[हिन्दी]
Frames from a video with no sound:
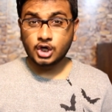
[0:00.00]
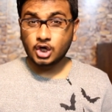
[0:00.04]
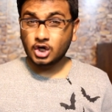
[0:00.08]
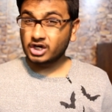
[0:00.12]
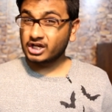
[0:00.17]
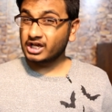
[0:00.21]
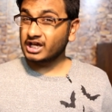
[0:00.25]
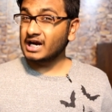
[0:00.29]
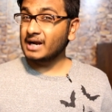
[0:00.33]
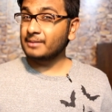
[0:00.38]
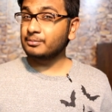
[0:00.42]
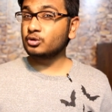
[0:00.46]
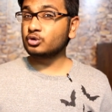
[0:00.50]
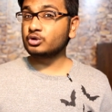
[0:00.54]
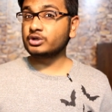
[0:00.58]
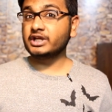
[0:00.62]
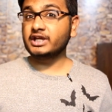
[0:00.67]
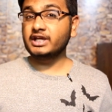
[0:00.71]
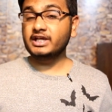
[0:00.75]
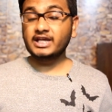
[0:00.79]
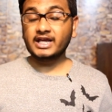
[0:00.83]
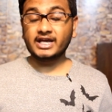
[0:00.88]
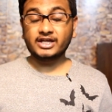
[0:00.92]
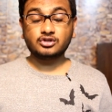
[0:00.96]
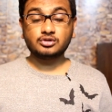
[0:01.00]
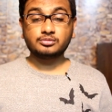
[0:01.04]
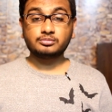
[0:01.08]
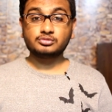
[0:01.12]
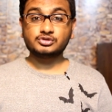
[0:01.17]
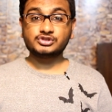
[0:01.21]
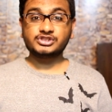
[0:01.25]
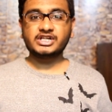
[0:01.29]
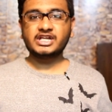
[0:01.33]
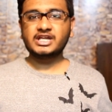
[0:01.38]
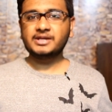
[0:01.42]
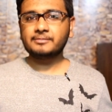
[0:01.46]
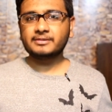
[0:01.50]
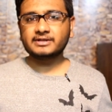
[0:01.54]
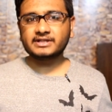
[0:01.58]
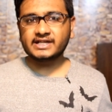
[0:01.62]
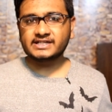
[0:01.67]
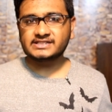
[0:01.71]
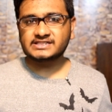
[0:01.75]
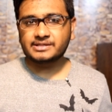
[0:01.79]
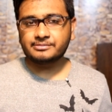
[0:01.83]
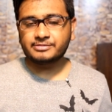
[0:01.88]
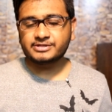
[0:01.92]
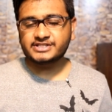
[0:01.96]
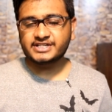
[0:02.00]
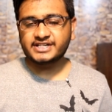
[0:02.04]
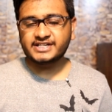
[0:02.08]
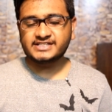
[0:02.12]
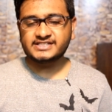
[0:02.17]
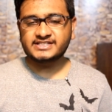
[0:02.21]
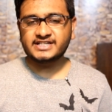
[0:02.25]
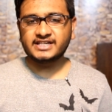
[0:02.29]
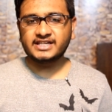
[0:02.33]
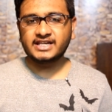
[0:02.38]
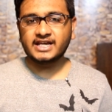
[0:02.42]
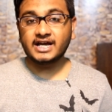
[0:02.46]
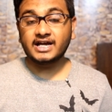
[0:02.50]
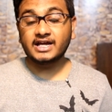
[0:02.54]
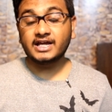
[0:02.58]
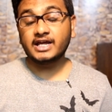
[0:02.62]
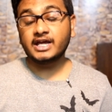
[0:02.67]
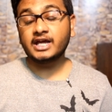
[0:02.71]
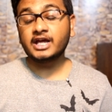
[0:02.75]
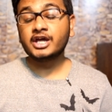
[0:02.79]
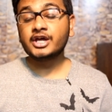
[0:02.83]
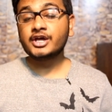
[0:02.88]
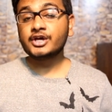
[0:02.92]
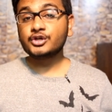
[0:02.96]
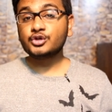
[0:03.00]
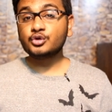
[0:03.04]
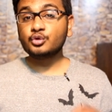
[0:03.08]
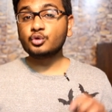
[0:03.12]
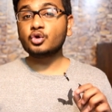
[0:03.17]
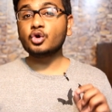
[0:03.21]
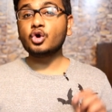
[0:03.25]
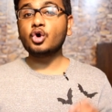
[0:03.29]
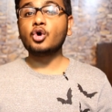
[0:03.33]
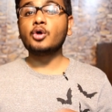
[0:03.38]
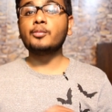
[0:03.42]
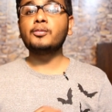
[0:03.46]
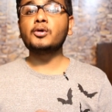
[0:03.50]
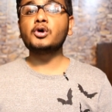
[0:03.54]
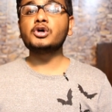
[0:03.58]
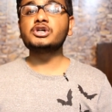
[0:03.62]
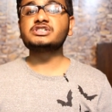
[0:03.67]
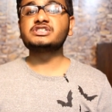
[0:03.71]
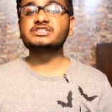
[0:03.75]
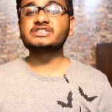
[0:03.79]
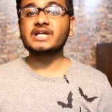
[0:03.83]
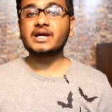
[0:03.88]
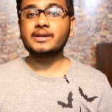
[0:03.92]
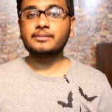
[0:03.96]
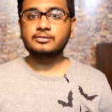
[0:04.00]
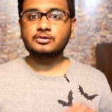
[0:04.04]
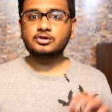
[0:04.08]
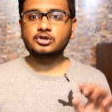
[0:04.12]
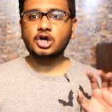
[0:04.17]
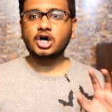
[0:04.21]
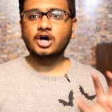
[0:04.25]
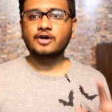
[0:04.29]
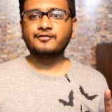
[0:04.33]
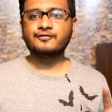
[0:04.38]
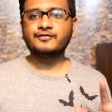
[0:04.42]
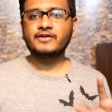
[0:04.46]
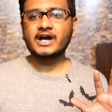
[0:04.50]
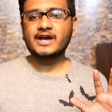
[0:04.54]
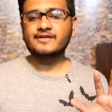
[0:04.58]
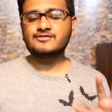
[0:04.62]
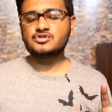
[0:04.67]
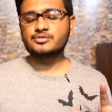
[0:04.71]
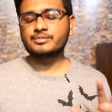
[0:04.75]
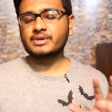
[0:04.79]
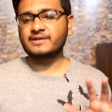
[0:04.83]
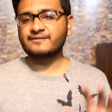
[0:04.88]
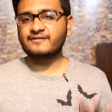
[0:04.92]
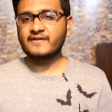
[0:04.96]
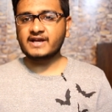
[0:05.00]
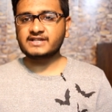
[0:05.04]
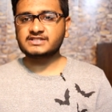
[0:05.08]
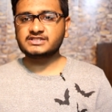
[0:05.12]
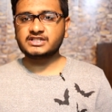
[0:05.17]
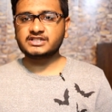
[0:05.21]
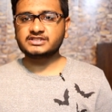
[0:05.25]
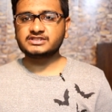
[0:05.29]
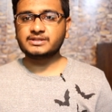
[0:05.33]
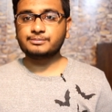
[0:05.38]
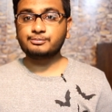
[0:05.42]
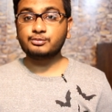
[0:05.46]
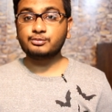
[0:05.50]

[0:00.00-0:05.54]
और अगर आप लोग नहीं हैं तो मुझे नहीं पता इसके पीछे रीज़न क्या है क्योंकि ओप्पो इस टाइम टॉप फाइव जो मैन्युफैक्चरर्स हैं